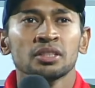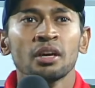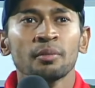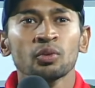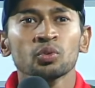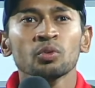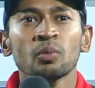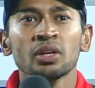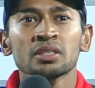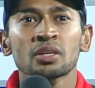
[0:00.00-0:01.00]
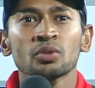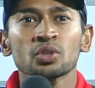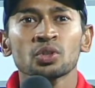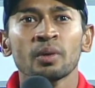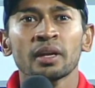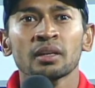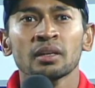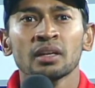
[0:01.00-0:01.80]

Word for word: স্বাভাবিক নতুন বলে যে কোনো সময়